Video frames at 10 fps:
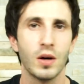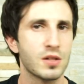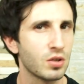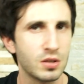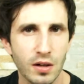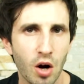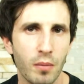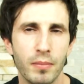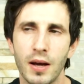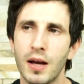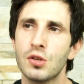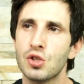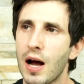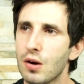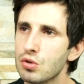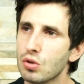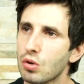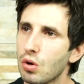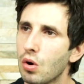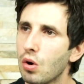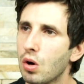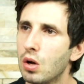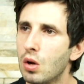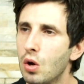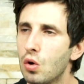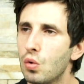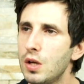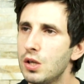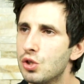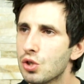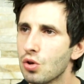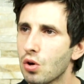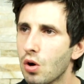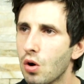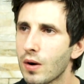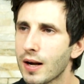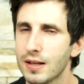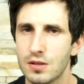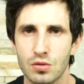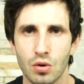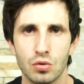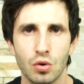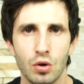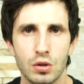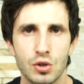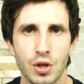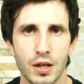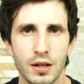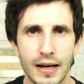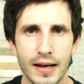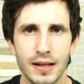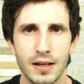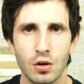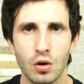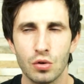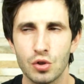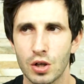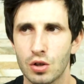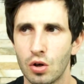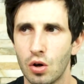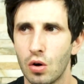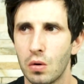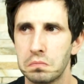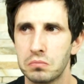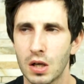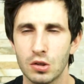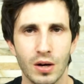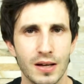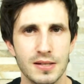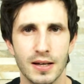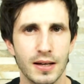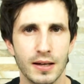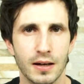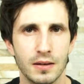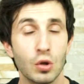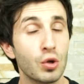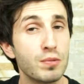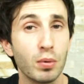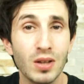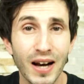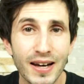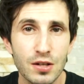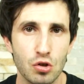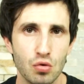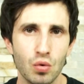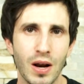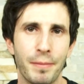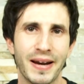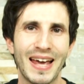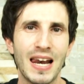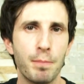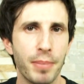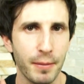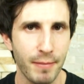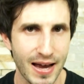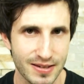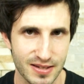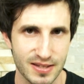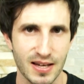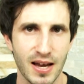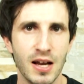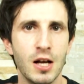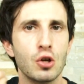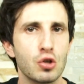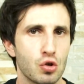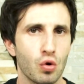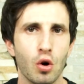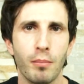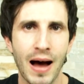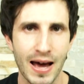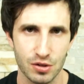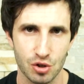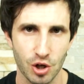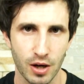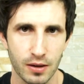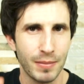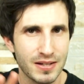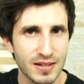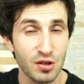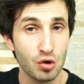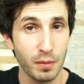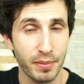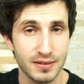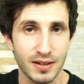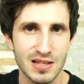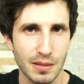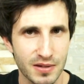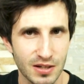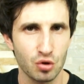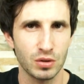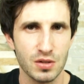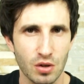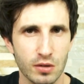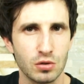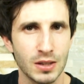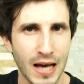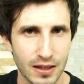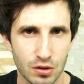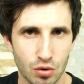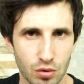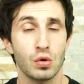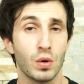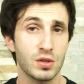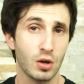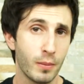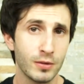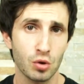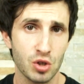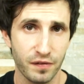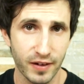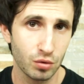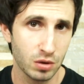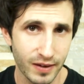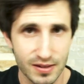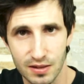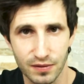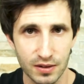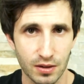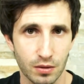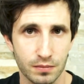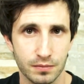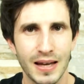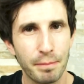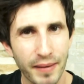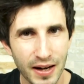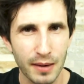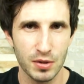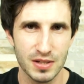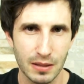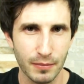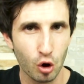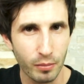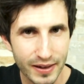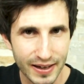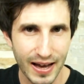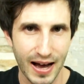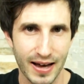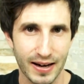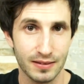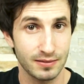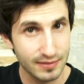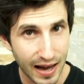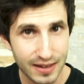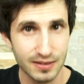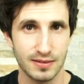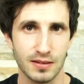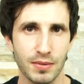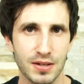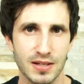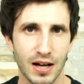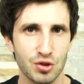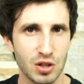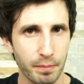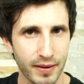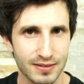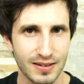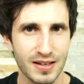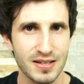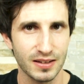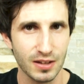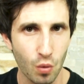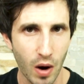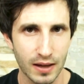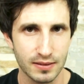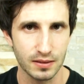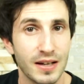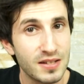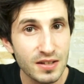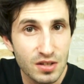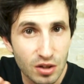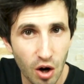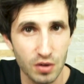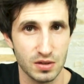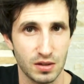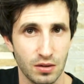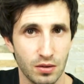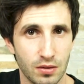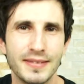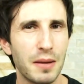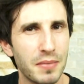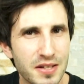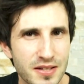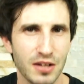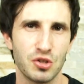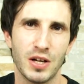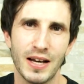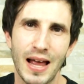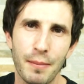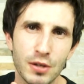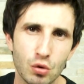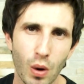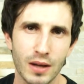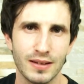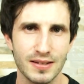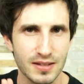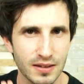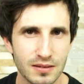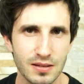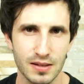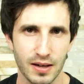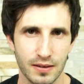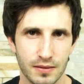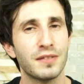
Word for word: o le solite robe, ciao, sono Luigi sono un ragazzo dolce, carino, cerco una donna seria. Non risponderà nessuna perché le premesse sono marce. Messaggio di partenza, messaggio d'esordio adatto. Su questo argomento ho già fatto diversi video. Impareremo insieme come creare tanti messaggi di partenza adeguati che si discostino dai messaggi che lei è abituata a sentire.